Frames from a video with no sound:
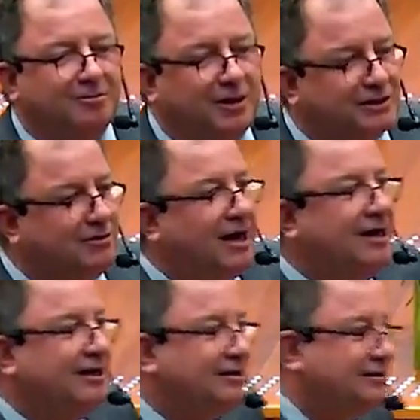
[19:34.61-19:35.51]
Pastor
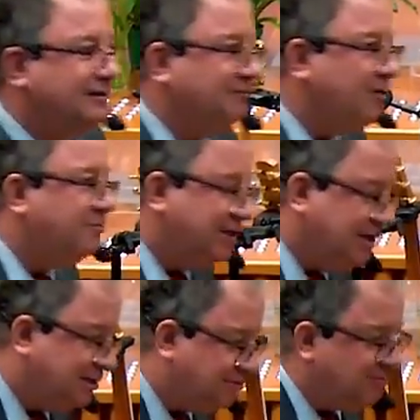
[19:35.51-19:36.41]
Hernandes, meu
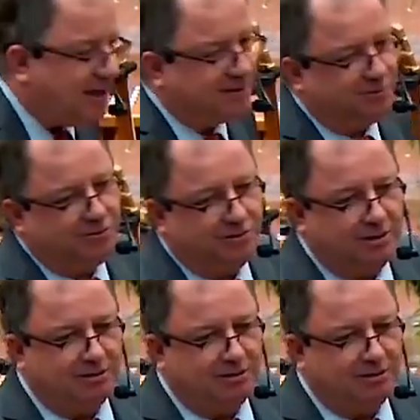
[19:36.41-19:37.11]
príncipe, não responda.